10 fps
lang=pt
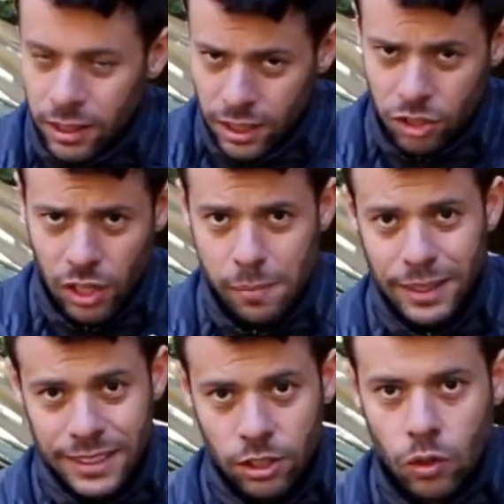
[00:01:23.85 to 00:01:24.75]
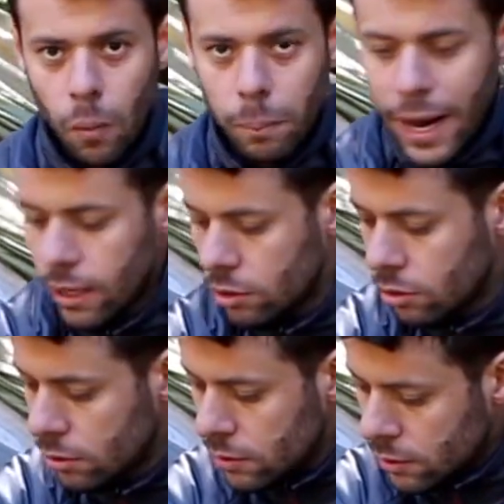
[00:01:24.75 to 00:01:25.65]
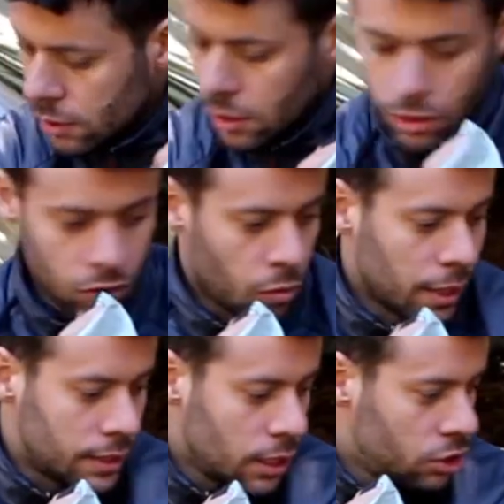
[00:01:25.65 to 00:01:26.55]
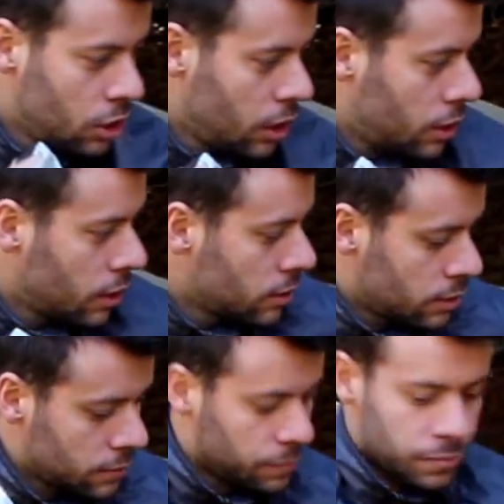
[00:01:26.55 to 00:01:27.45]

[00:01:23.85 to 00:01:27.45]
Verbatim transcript: deixo ele bastante compacto com bastante itens.